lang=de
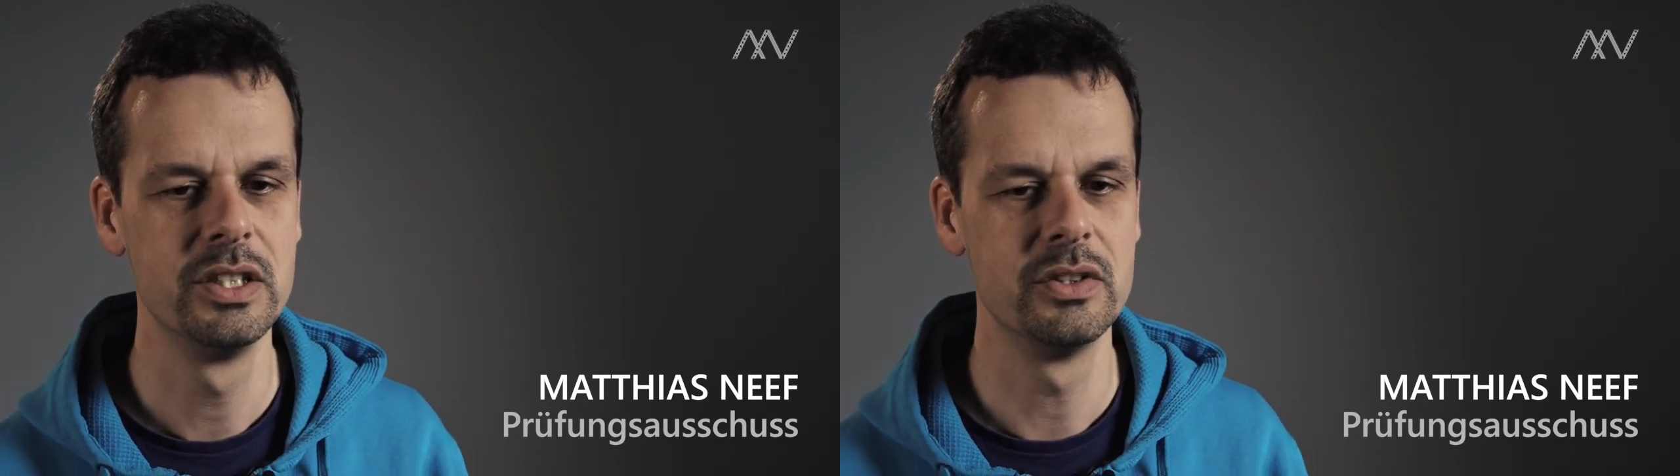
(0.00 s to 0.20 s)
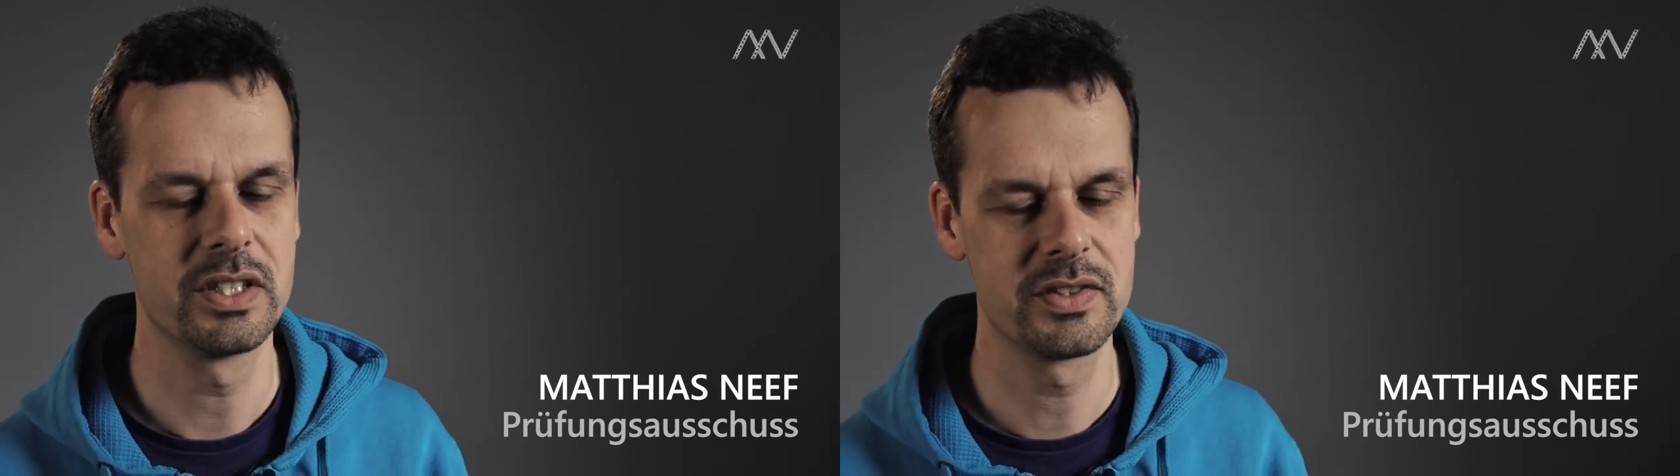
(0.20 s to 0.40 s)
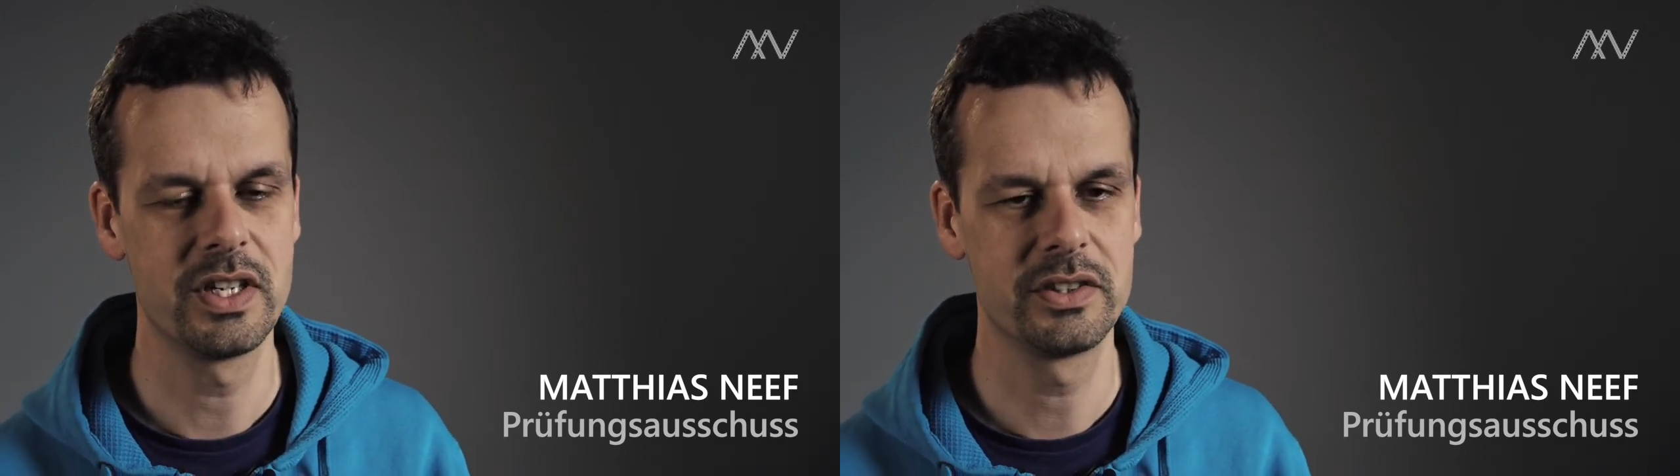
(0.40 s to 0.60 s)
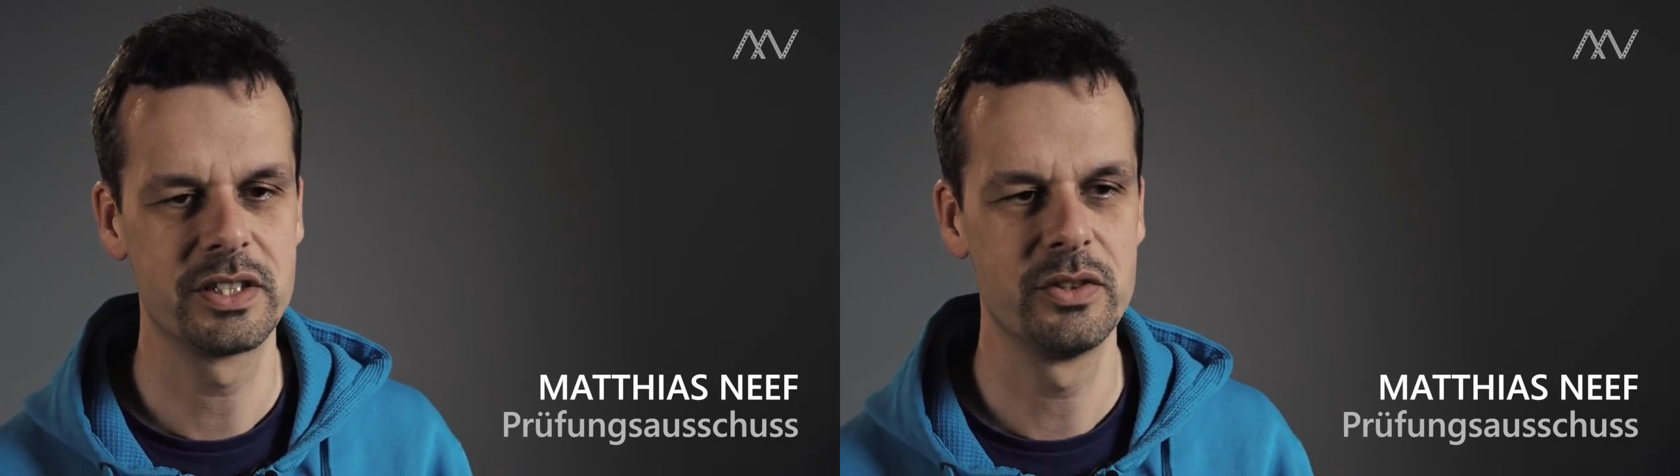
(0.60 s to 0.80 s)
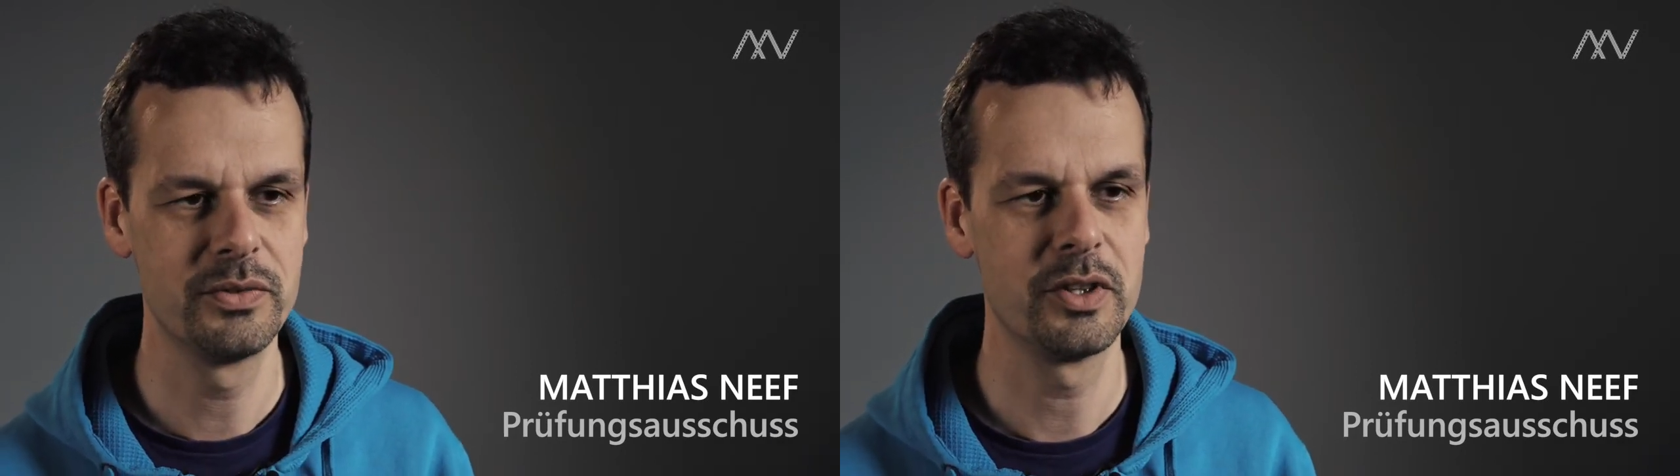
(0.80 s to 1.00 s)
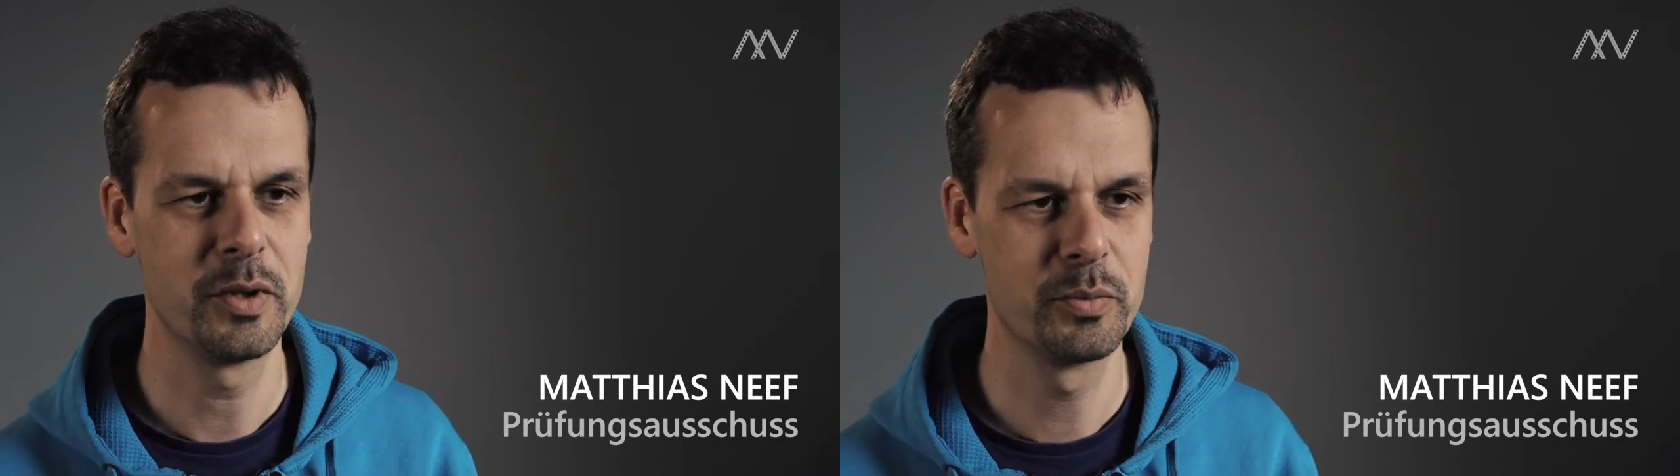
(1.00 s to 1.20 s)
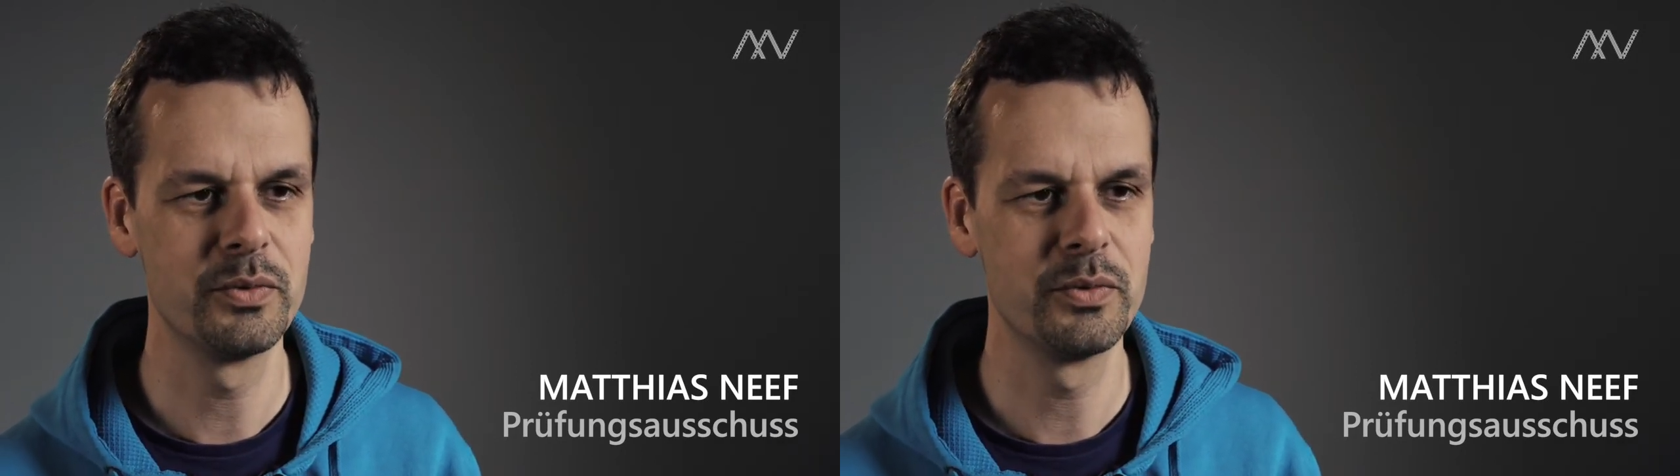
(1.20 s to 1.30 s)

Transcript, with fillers: und das ist auch der Grund, warum ich